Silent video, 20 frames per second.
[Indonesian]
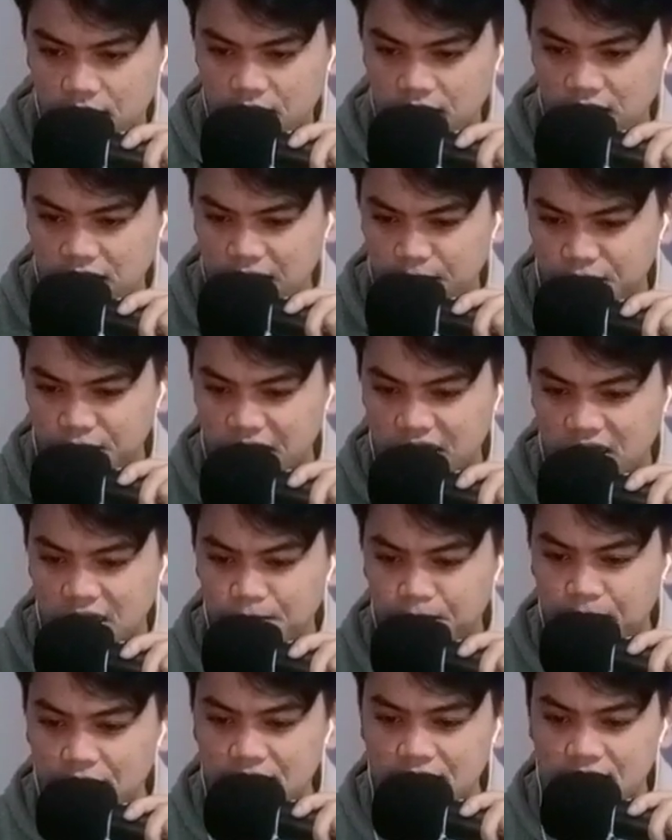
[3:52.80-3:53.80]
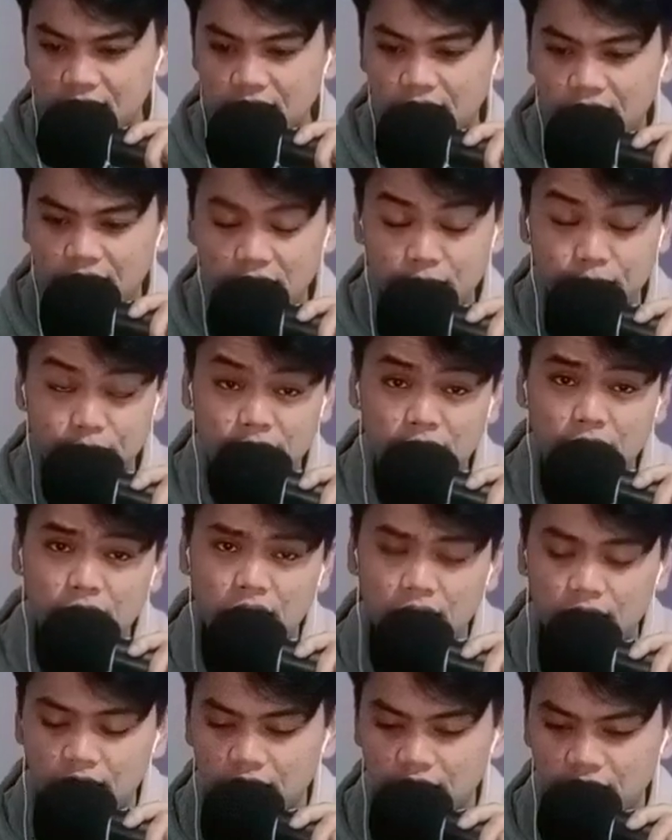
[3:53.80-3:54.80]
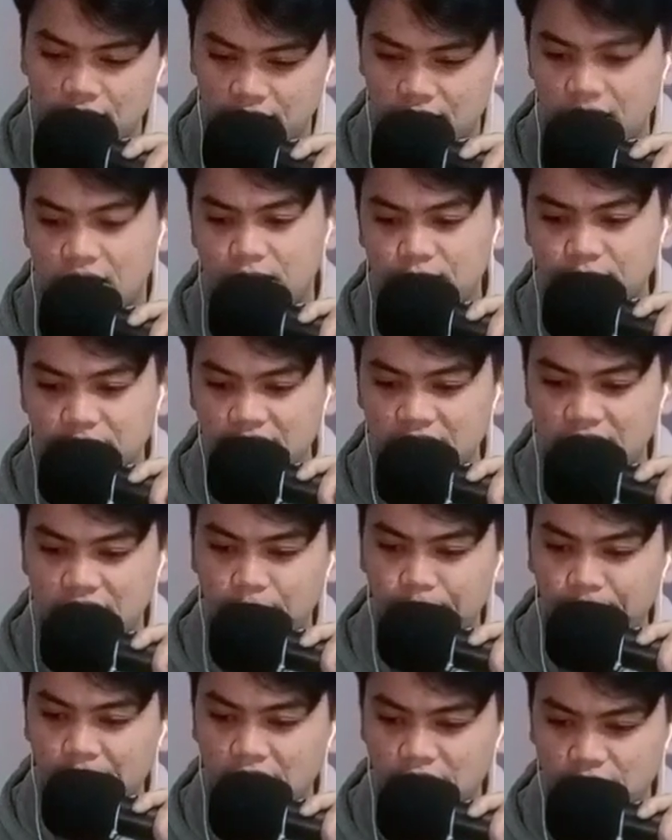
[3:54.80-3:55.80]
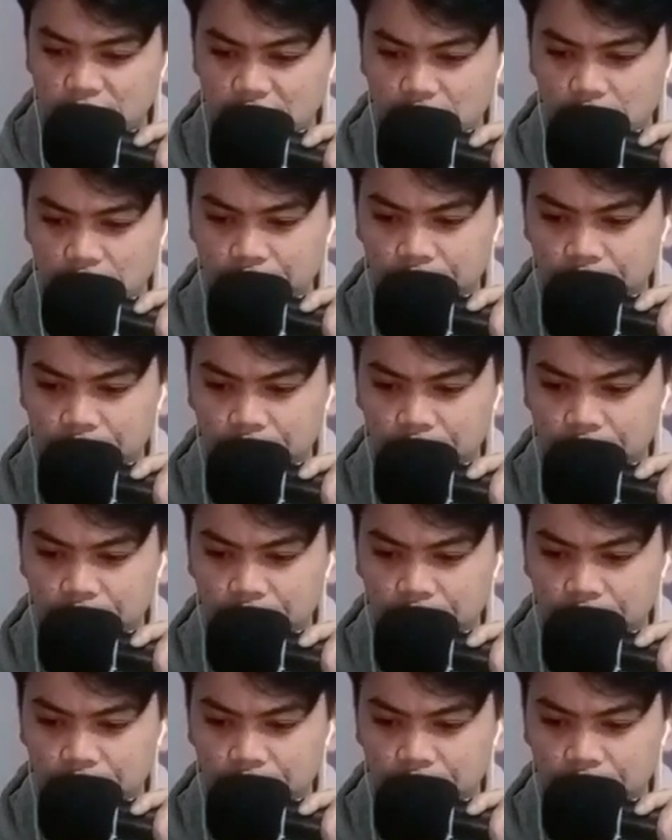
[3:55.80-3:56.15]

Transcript: dia punya kipas lah, dia punya ya bikin terbang tuh.